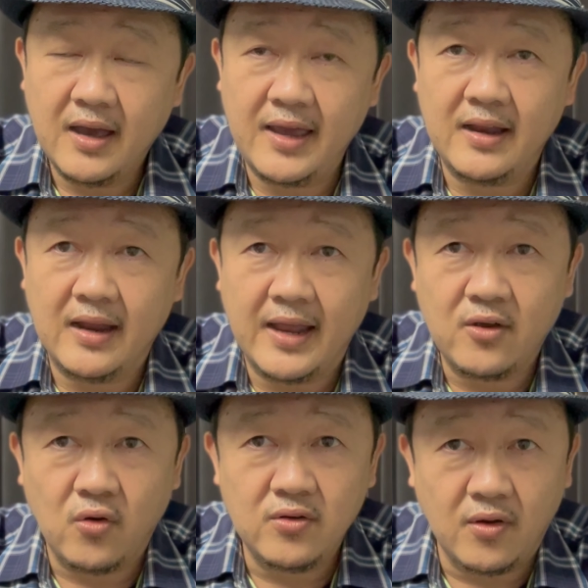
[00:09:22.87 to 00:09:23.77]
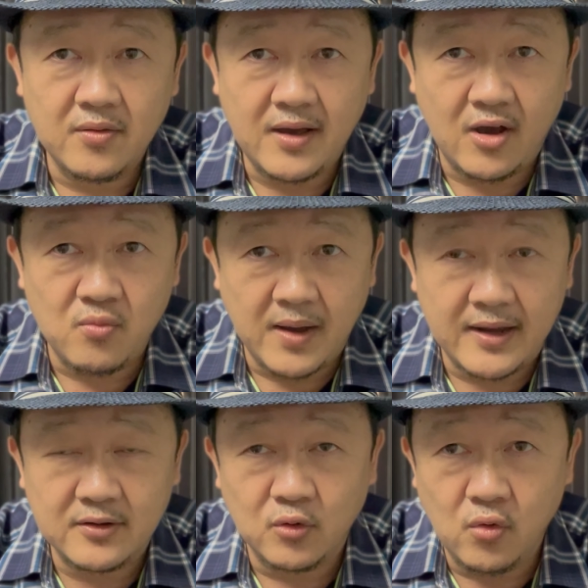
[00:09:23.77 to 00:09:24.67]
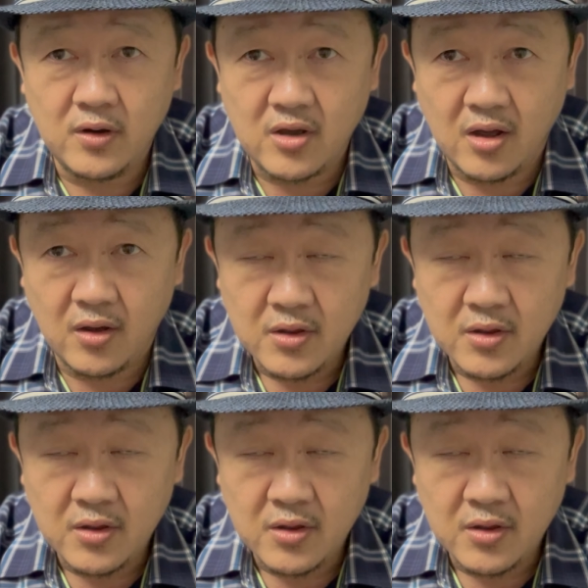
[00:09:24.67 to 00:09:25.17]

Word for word: ให้หลาย ๆ คนเข้ามาดูแล้วก็